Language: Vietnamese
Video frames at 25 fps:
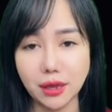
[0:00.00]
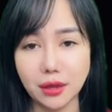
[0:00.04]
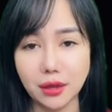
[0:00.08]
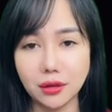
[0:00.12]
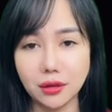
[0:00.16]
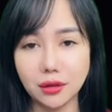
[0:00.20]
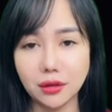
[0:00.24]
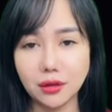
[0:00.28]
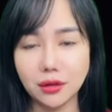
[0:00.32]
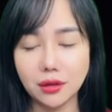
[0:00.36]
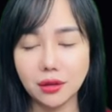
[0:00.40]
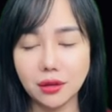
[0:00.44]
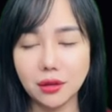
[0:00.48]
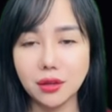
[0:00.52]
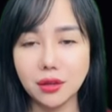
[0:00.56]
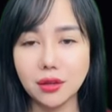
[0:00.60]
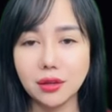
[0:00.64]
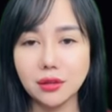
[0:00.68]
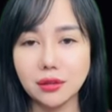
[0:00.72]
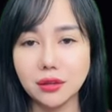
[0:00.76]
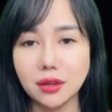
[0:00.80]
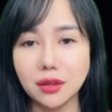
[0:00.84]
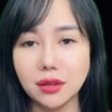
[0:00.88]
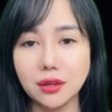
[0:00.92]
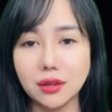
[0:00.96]
Ban nãy
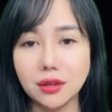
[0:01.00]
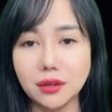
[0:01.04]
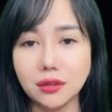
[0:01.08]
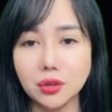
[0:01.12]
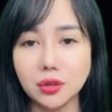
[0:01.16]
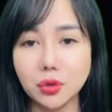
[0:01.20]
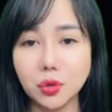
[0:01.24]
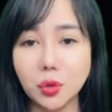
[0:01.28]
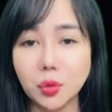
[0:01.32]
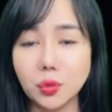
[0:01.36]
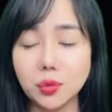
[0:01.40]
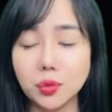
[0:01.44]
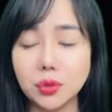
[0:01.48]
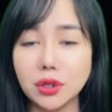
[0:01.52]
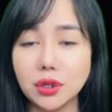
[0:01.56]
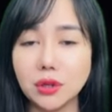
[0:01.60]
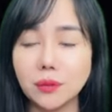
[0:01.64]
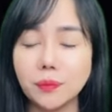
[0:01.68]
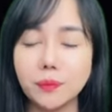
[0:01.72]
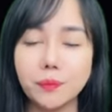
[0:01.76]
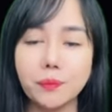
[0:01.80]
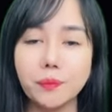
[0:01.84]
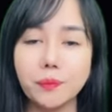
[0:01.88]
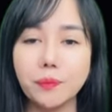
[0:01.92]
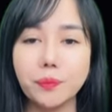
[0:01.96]
khi Trần Luật chủ
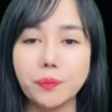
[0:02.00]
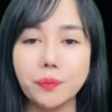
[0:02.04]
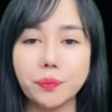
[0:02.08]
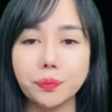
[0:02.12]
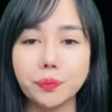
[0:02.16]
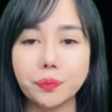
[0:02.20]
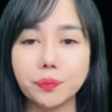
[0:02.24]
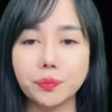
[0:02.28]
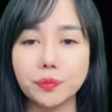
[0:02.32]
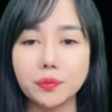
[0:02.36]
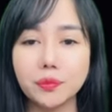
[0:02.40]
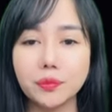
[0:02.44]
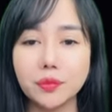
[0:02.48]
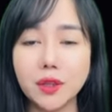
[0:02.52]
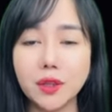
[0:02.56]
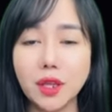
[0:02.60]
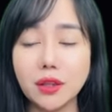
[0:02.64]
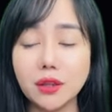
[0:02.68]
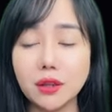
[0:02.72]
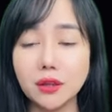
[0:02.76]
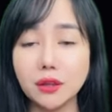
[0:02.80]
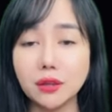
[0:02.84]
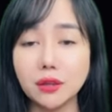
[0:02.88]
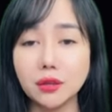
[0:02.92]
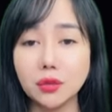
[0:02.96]
động tới tìm Hứa Sai
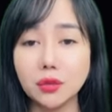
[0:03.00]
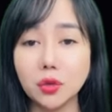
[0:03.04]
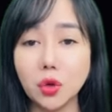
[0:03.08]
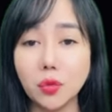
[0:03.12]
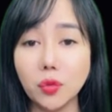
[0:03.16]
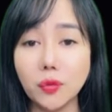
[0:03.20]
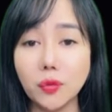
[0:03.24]
Kỳ,